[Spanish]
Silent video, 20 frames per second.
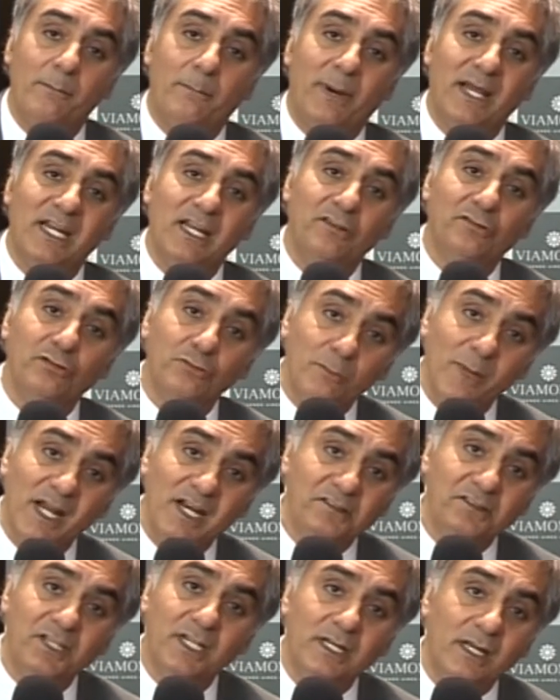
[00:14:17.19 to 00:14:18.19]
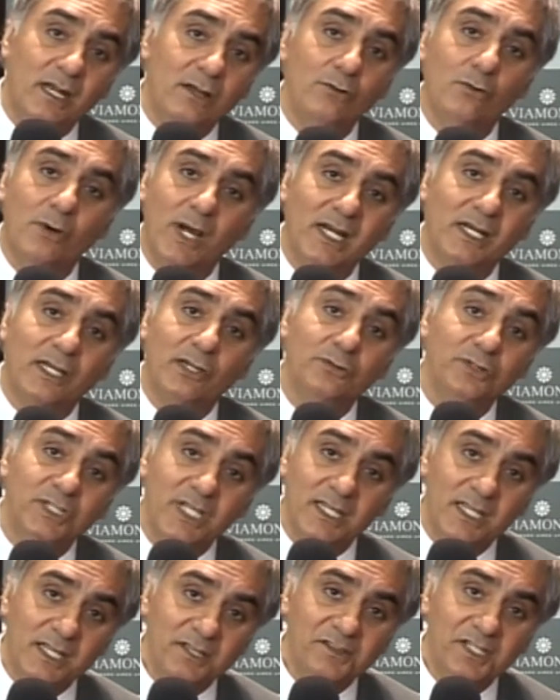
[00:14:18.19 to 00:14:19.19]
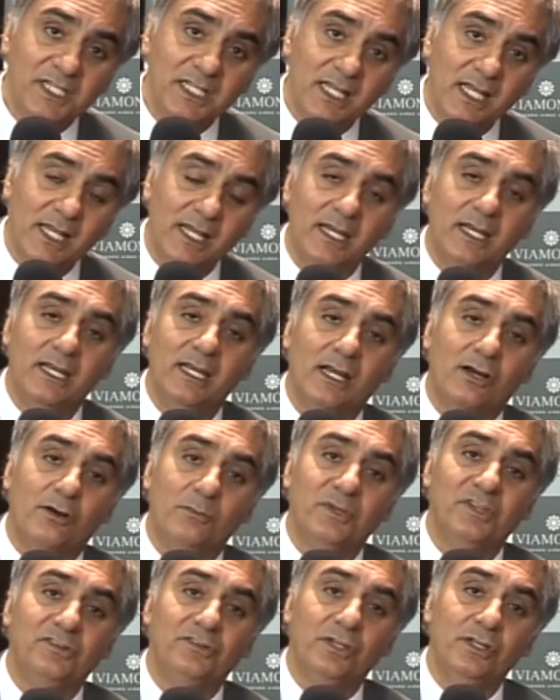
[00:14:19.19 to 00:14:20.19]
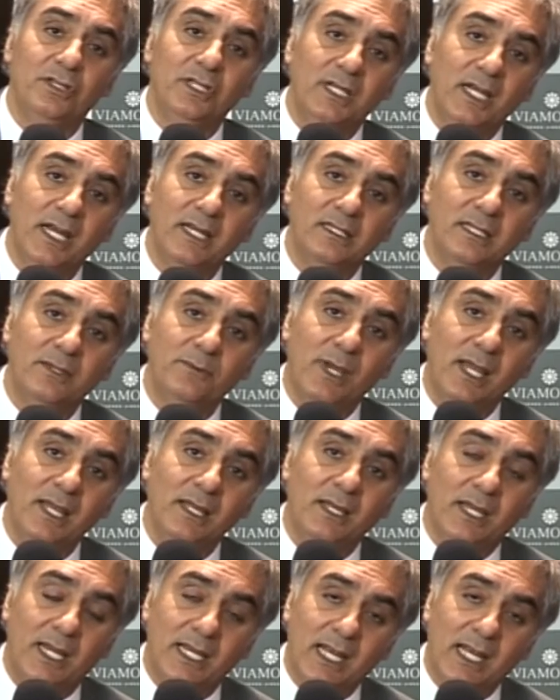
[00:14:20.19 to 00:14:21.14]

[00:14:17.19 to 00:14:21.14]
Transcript: para sumarse en el lugar que usted decida en la comisión directiva,